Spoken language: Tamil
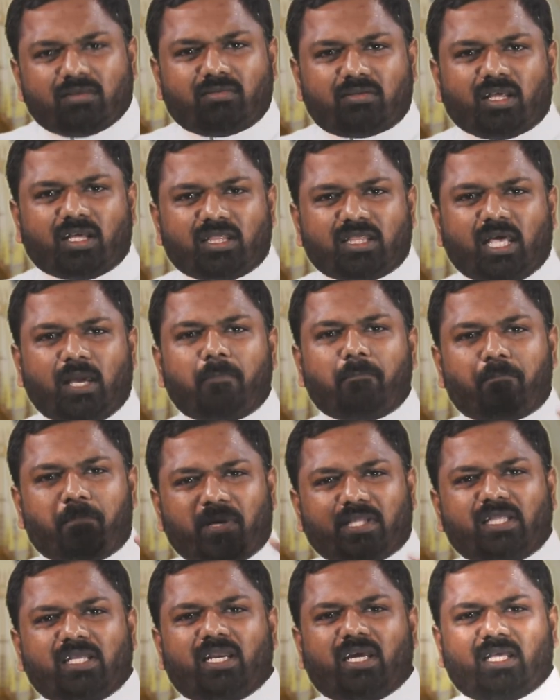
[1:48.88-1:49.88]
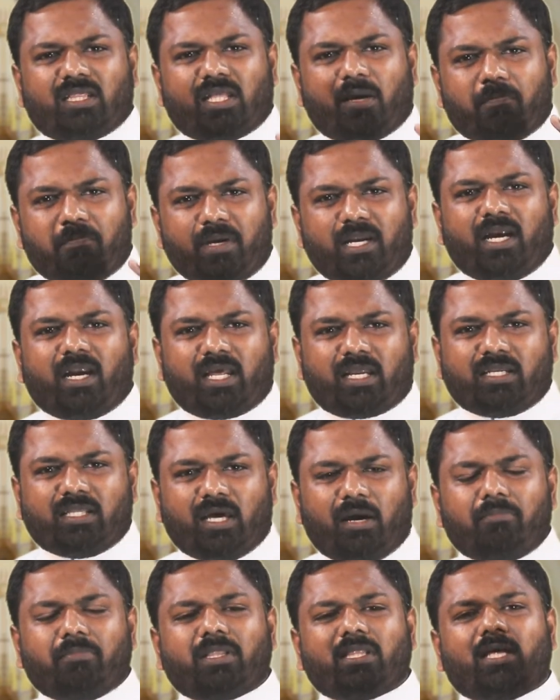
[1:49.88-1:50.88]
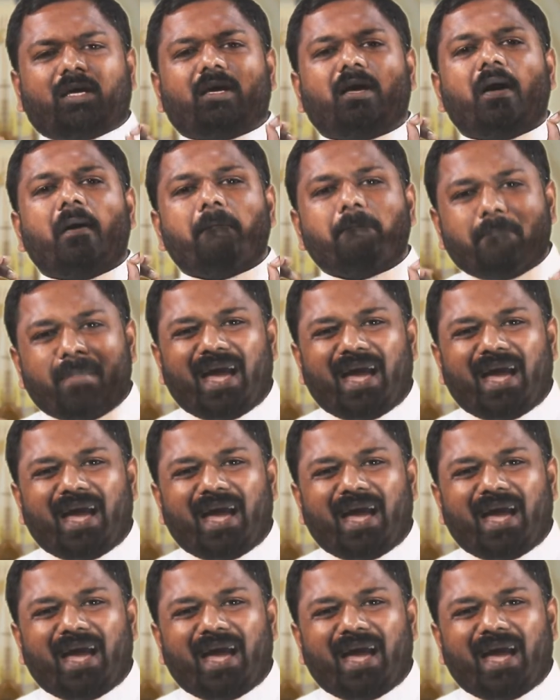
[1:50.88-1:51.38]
திருத்தந்தை பதினைந்தாம் பெனடிக்ட் தான் இந்த